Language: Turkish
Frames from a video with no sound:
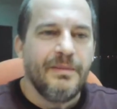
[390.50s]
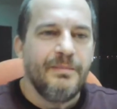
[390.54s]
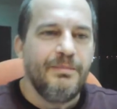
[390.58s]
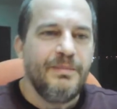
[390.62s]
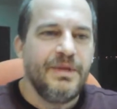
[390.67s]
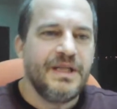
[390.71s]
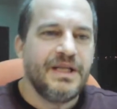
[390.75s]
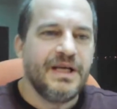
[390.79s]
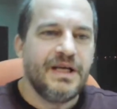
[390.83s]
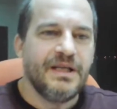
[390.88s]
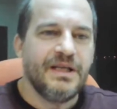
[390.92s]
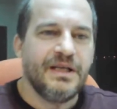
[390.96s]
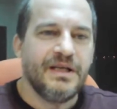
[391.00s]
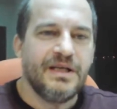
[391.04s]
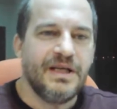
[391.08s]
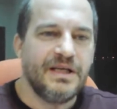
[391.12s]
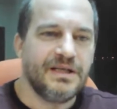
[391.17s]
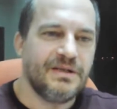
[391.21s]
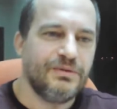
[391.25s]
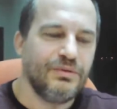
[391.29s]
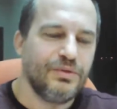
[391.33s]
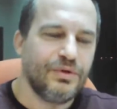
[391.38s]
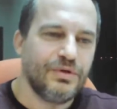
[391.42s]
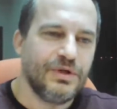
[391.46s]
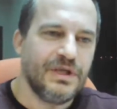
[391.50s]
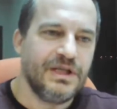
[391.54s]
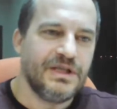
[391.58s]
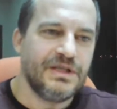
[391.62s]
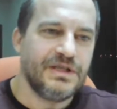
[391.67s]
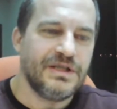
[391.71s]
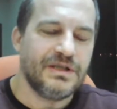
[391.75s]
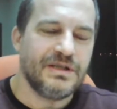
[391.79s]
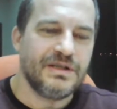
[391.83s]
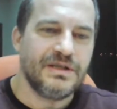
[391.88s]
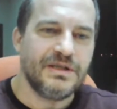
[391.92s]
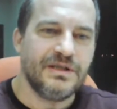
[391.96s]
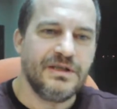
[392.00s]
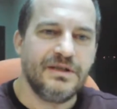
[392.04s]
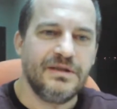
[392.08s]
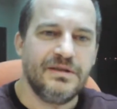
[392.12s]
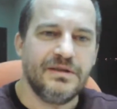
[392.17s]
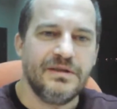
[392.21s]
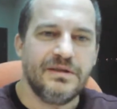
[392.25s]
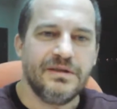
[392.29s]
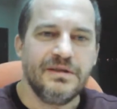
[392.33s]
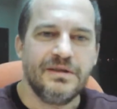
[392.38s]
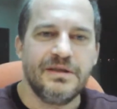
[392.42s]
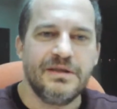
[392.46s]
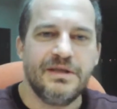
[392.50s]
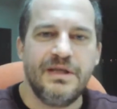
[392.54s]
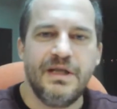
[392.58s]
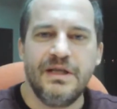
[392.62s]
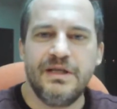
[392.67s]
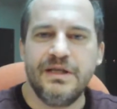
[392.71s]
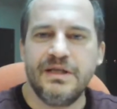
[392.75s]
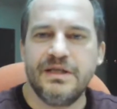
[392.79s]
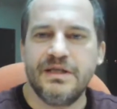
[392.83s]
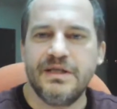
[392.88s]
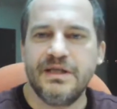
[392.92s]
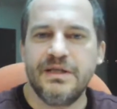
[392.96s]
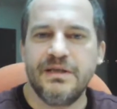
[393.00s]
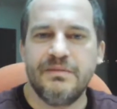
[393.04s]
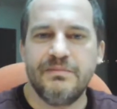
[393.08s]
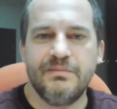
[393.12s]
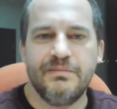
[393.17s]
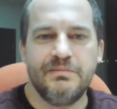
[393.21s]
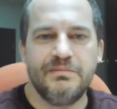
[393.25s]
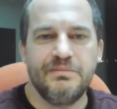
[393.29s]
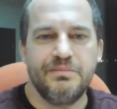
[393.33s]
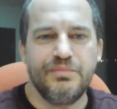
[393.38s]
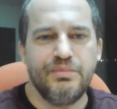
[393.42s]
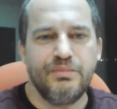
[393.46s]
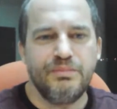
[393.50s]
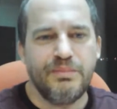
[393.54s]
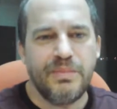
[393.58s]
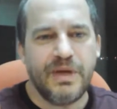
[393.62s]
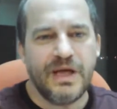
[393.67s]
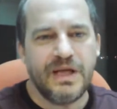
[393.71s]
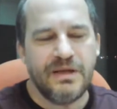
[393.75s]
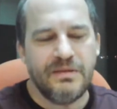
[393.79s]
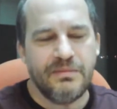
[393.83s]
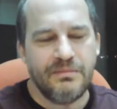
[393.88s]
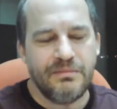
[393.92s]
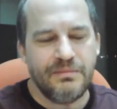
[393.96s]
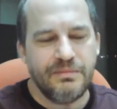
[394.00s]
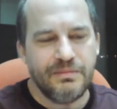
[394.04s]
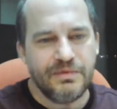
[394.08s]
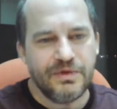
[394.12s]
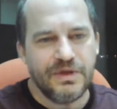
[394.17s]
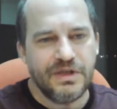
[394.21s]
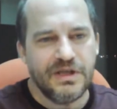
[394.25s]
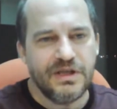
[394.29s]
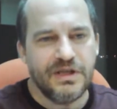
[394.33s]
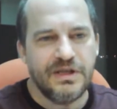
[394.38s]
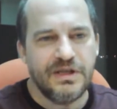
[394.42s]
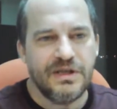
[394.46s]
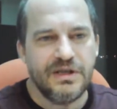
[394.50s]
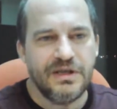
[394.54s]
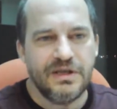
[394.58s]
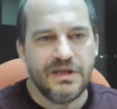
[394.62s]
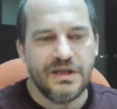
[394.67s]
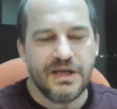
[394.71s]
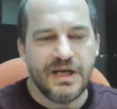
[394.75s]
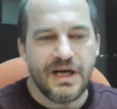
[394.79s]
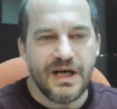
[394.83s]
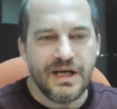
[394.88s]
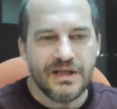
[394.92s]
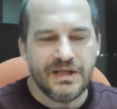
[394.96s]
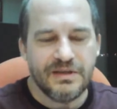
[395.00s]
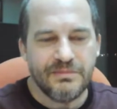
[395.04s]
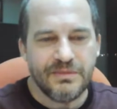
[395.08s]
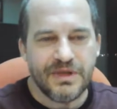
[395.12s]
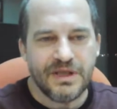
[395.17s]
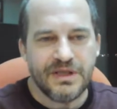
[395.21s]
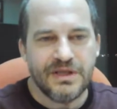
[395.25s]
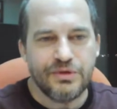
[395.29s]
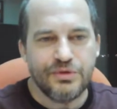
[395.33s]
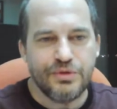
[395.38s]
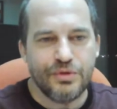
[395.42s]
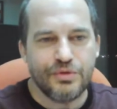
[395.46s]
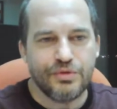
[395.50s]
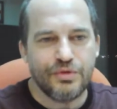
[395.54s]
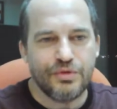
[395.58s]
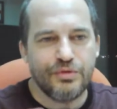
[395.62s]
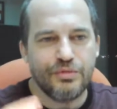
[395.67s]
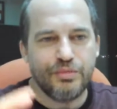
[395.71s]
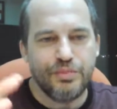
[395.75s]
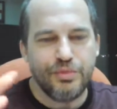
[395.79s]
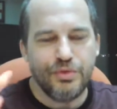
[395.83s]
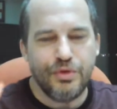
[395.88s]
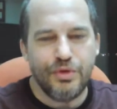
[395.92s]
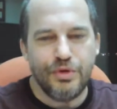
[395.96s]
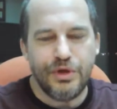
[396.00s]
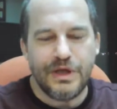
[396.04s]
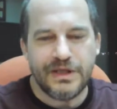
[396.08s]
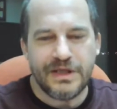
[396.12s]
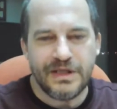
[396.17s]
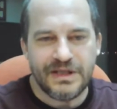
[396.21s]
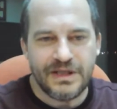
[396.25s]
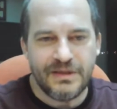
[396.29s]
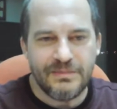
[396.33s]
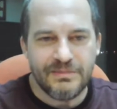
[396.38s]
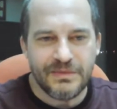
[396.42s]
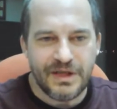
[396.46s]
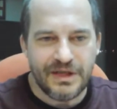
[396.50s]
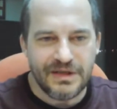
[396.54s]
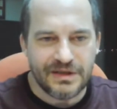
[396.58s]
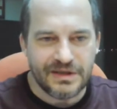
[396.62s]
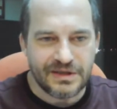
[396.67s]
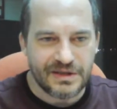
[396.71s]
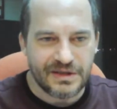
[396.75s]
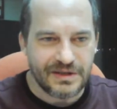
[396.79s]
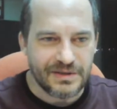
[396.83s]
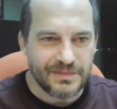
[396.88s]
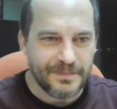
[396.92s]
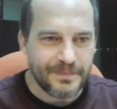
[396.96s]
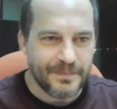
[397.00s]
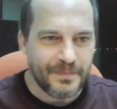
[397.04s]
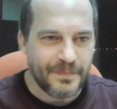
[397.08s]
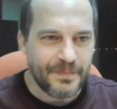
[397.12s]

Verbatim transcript: Bir tane kadın ortaya çıktı. Dedi ki ben e, karnımdaki çocuk bu ölen adamdandır.